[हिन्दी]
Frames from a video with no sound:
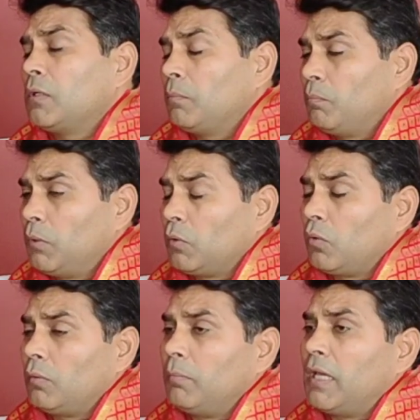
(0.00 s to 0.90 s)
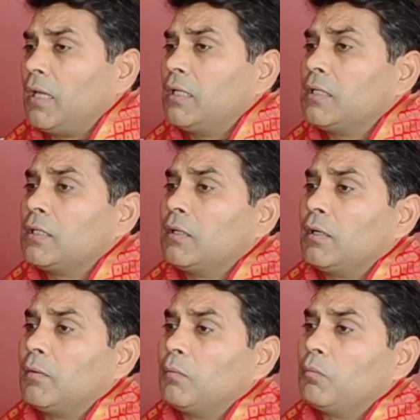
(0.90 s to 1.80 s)
बिल्कुल मैं
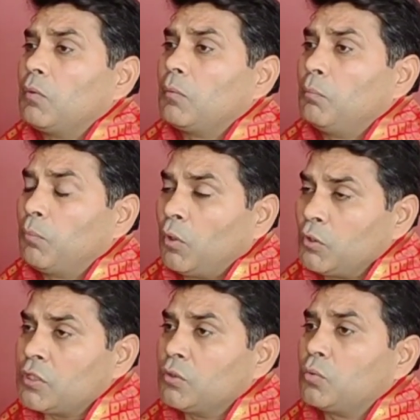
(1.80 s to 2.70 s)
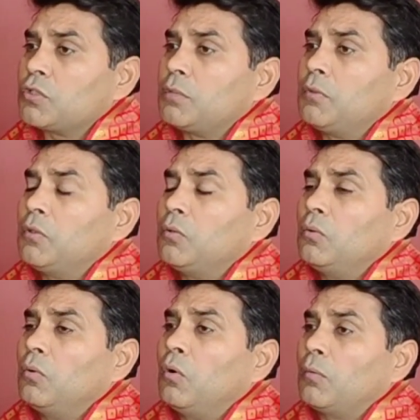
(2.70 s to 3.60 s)
बहुत संतुष्ट भी
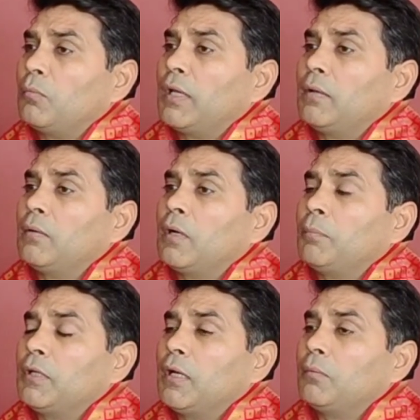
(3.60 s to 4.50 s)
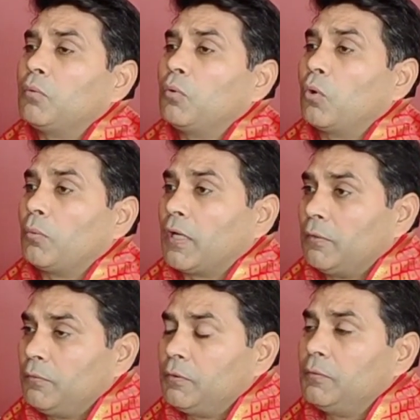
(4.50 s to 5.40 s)
हूँ और मैं अपने आप को
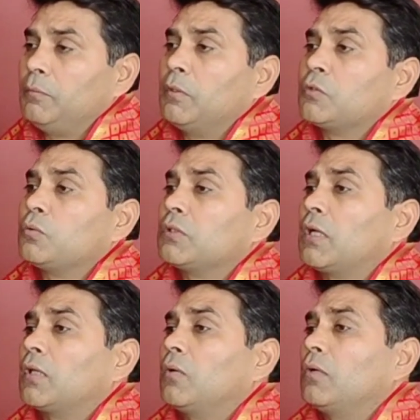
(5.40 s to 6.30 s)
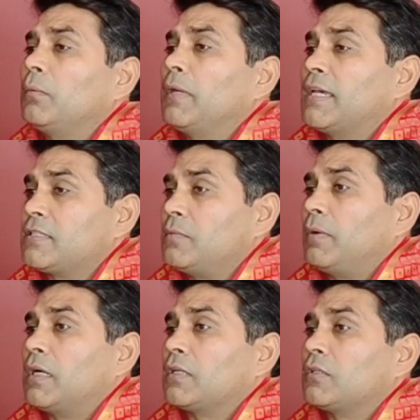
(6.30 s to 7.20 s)
गौरवान्वित भी महसूस करता हूँ कि मैं ऐसी
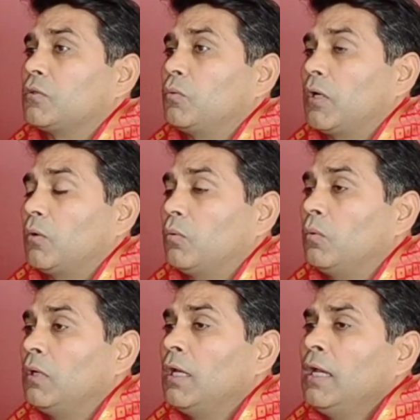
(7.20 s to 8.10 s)
पार्टी से जुड़ा हूँ